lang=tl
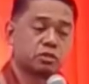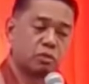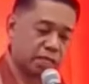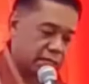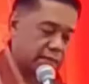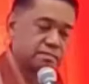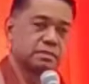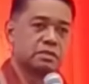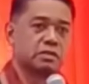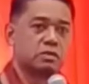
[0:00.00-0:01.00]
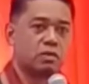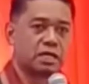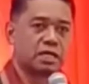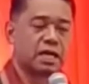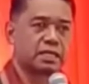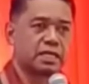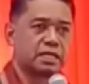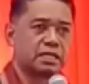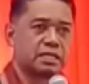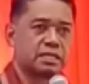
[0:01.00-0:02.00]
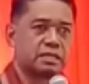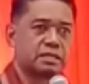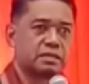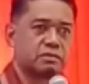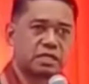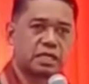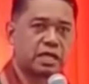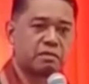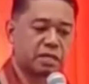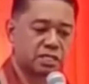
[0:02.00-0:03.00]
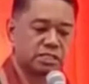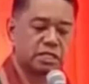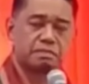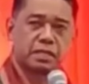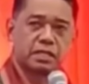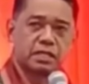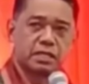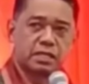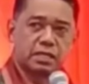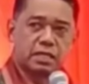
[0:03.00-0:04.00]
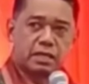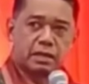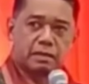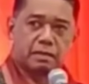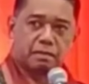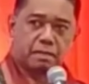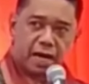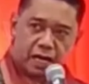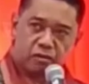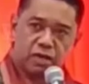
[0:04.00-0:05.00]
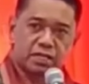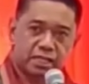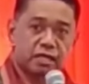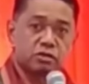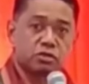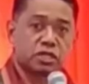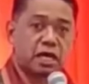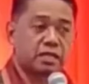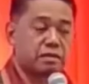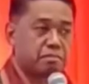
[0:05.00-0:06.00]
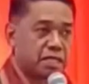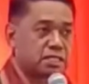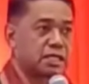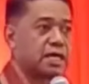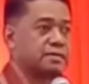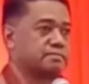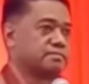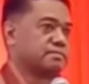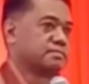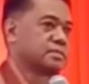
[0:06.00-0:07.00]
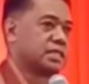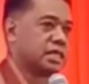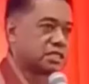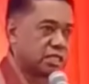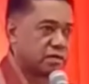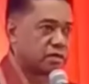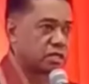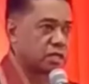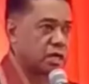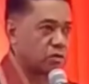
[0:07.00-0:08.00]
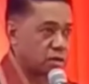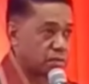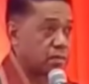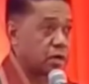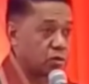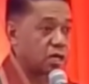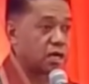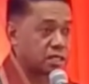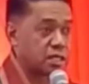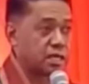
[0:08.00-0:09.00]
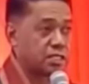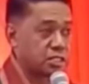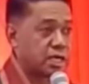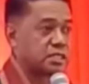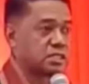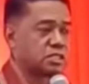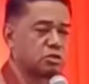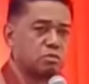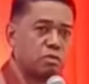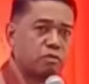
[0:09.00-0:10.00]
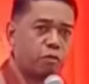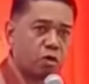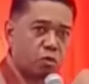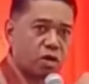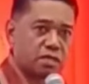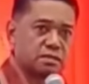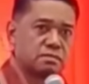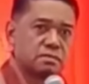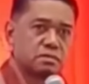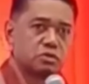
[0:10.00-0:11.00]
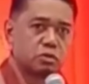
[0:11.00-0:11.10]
So huwag na. Huwag na natin, uh, ah, huwag na tayo mag-isip. Maawa na tayo sa ating bansa Let's give our, our, our country a chance to move forward